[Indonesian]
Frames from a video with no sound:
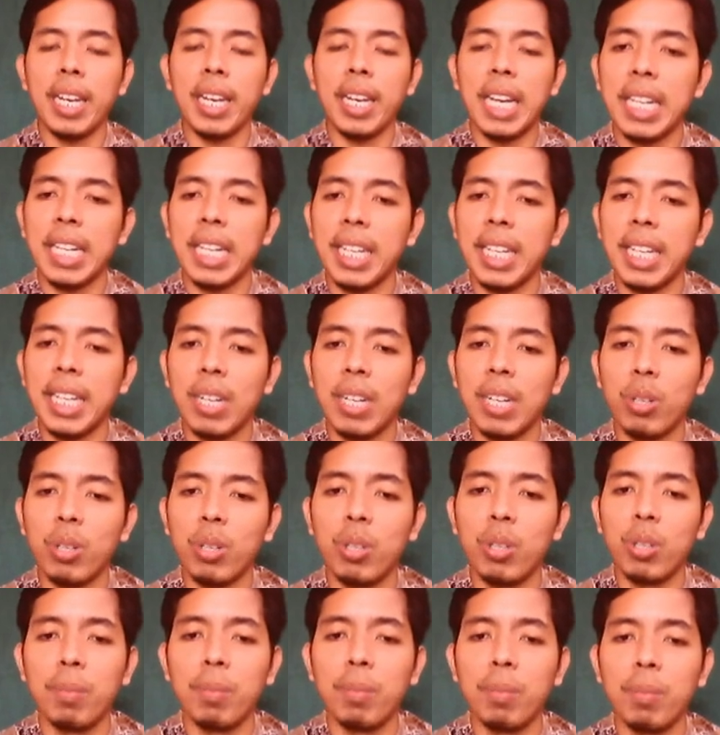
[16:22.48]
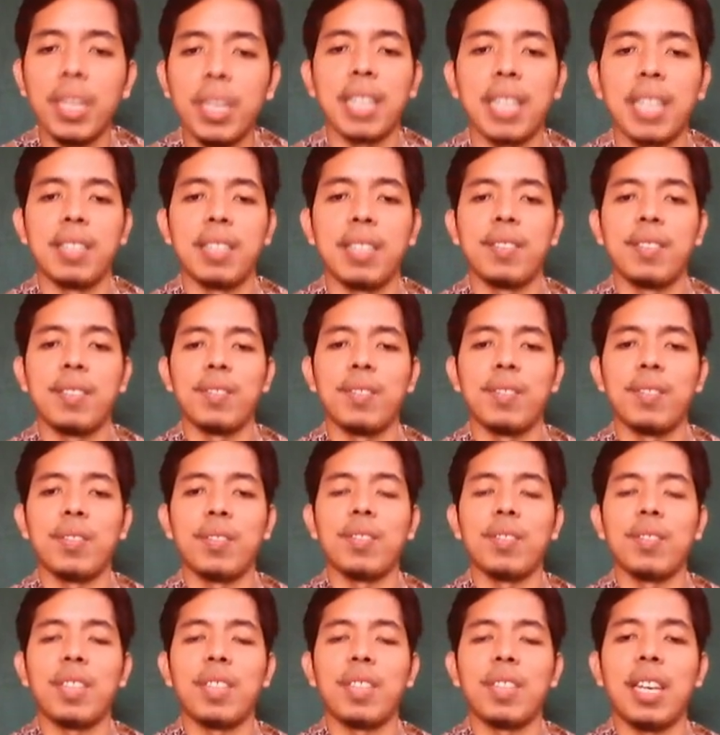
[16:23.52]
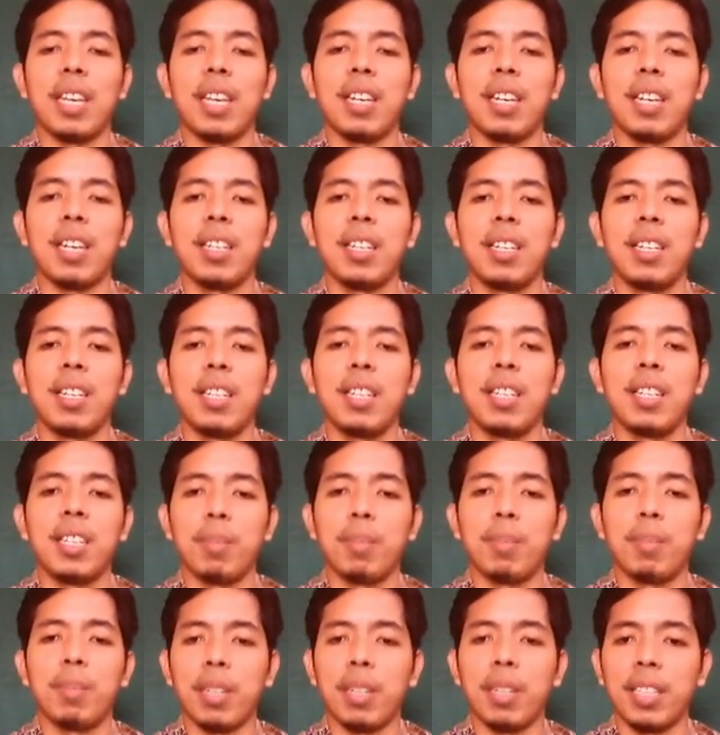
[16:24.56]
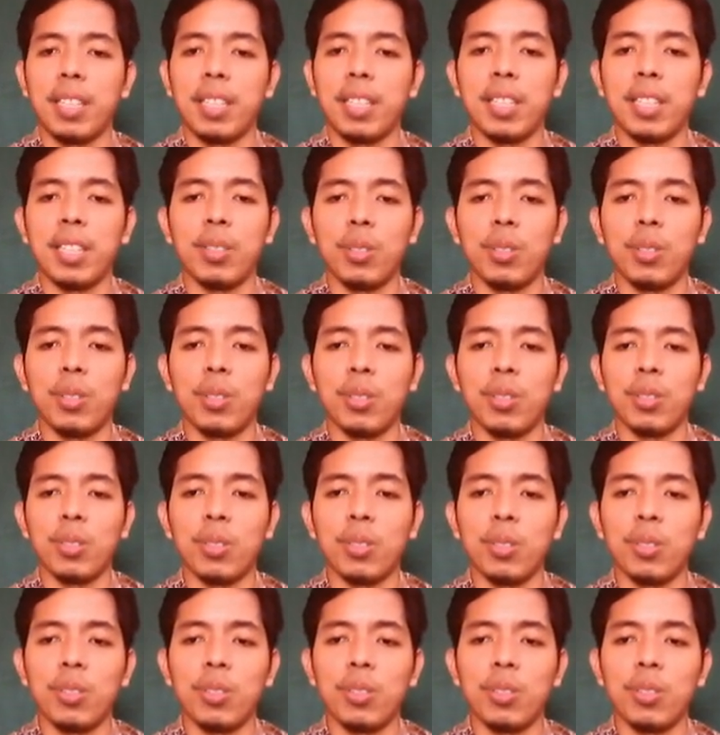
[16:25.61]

nakiroh domir ya seperti itu